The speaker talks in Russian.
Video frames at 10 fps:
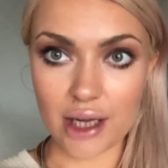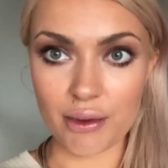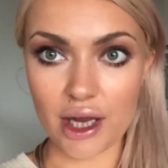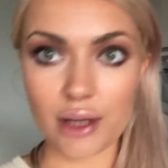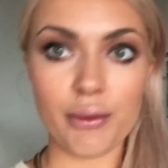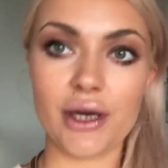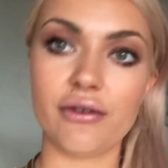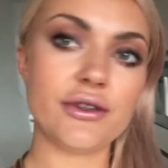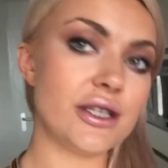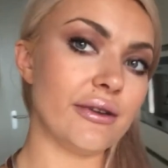Для меня это
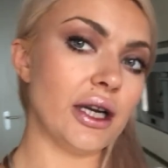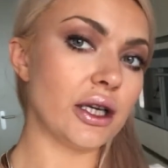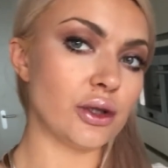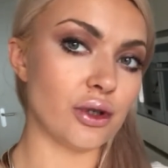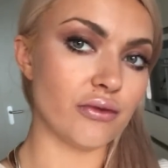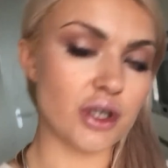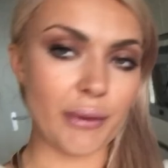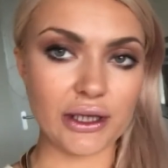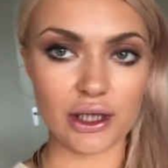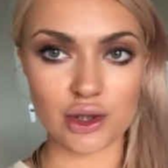первый фестиваль, на котором
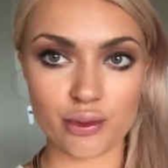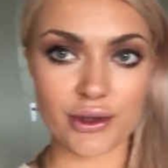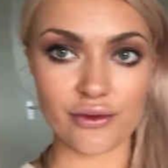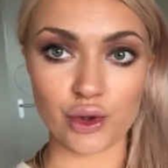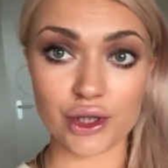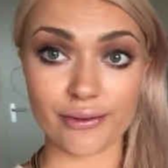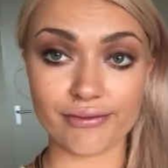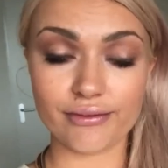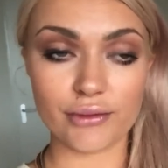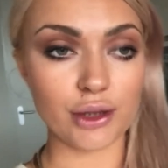выступают какие-то суперзвезды.
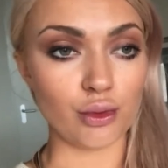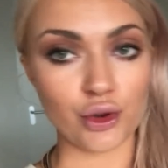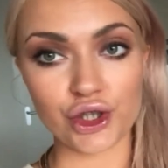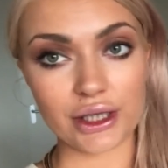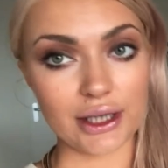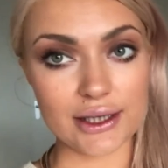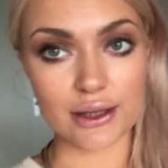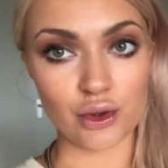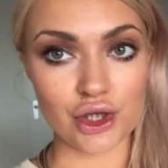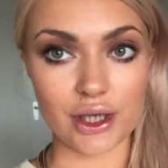Там очень
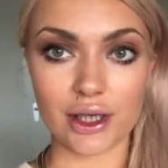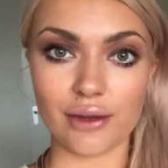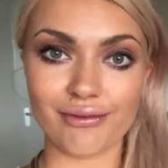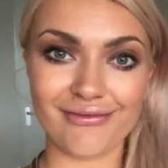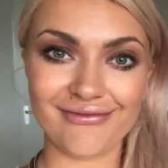классно, очень рада.